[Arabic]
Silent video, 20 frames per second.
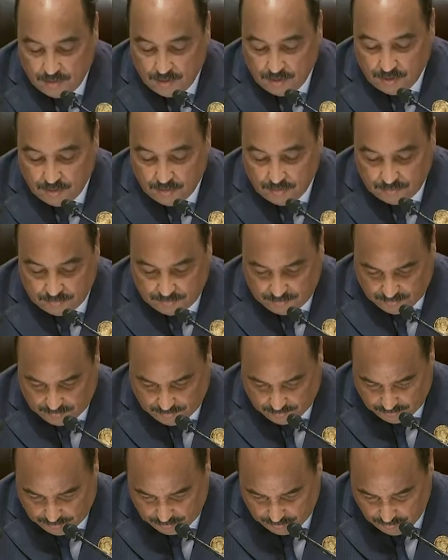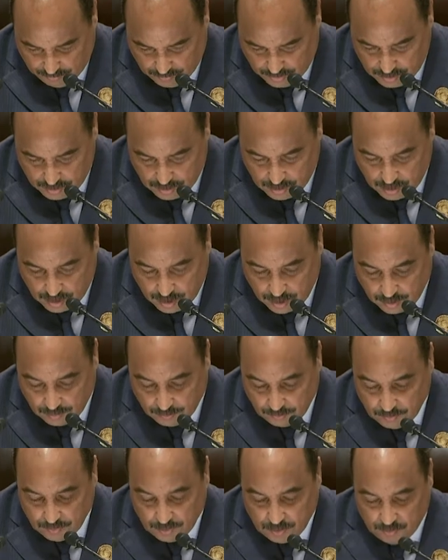اكد في تاكيد ايضا
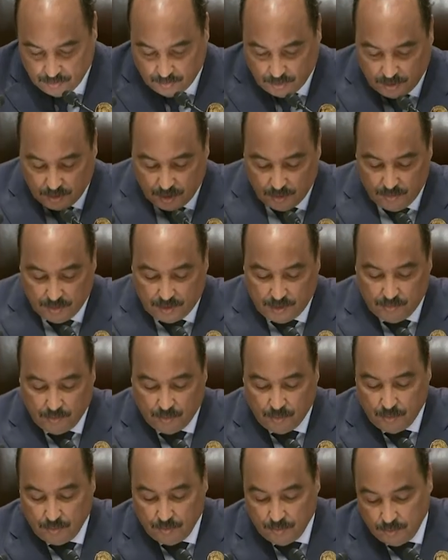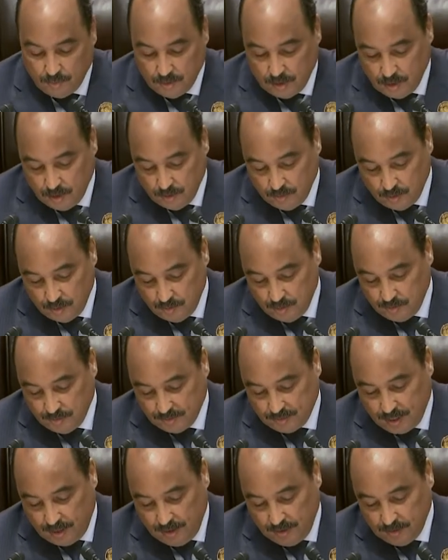ضروره منع التدخلات الاجنبيه
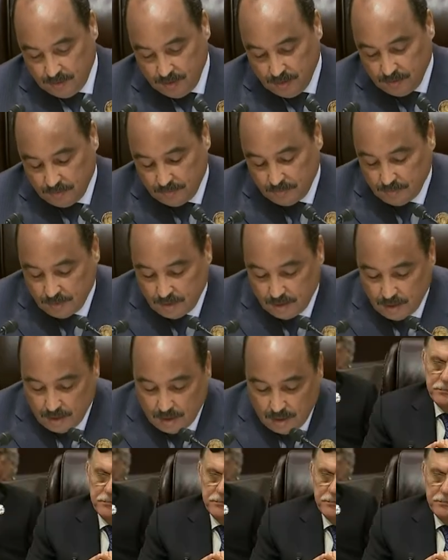بمعنى اخر انه